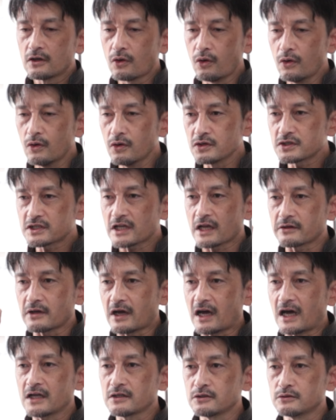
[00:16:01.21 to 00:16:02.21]
交差
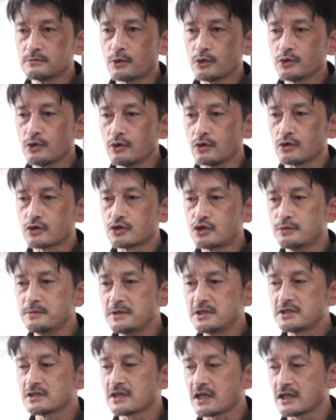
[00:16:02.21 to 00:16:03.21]
のあるものを
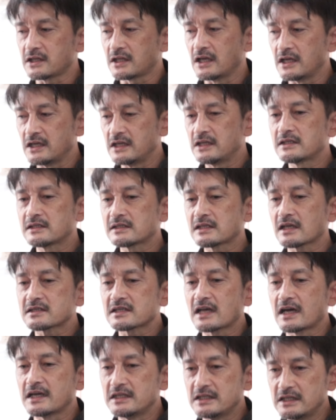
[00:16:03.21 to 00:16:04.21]
組み付けていった
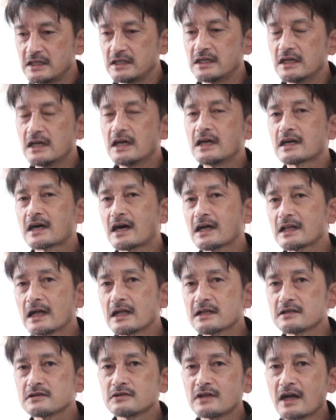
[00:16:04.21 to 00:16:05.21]
際に必
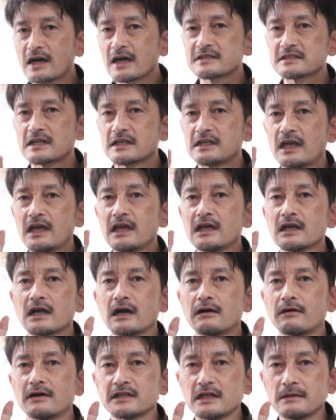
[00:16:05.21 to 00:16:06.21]
ず長さに変
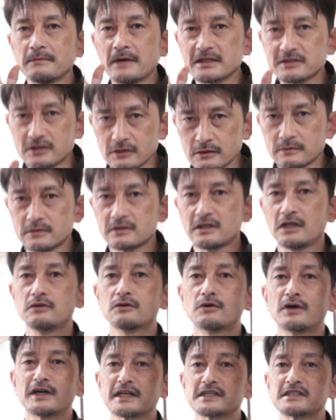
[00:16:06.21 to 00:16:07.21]
化は出ますってい
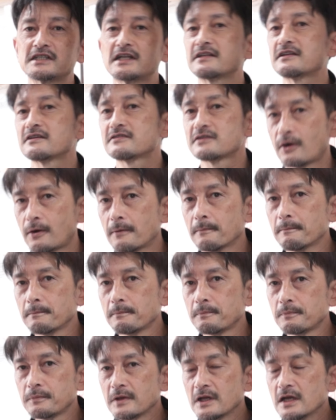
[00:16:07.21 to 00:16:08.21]
うお話なんですよ。
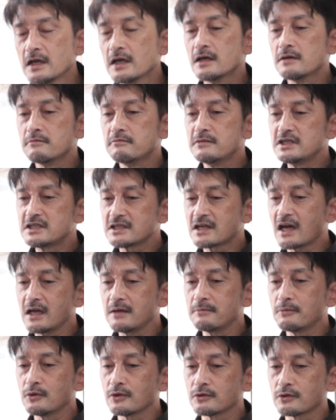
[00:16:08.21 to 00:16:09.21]
短
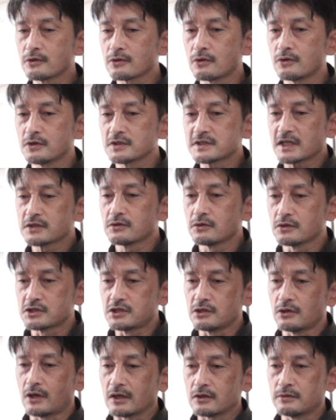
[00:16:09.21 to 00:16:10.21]
いものの交差同
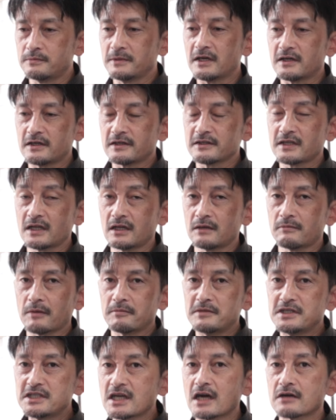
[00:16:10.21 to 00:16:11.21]
士を組み合わせれば
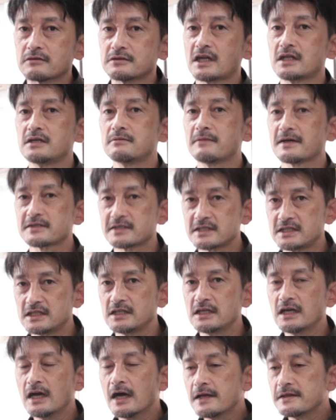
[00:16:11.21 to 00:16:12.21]
短くなります
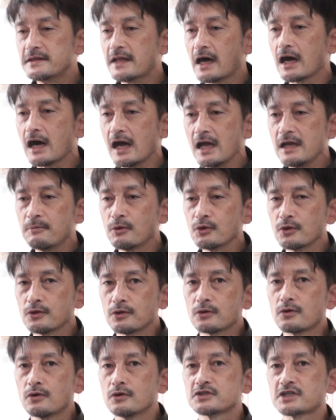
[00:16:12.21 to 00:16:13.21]
し、長いもの
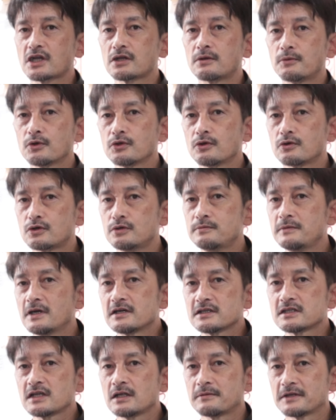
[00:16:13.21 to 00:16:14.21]
の交差のものを組み
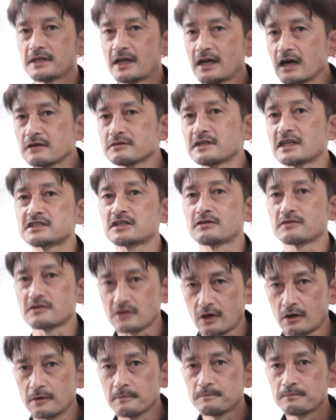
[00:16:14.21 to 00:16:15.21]
合わせれば長くなっちゃうんで
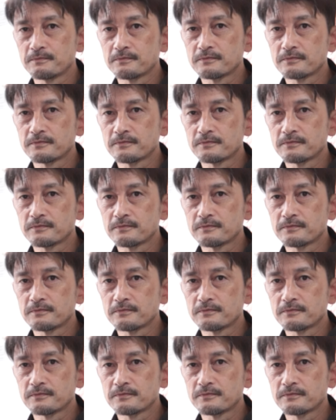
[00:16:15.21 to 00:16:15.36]
すよ。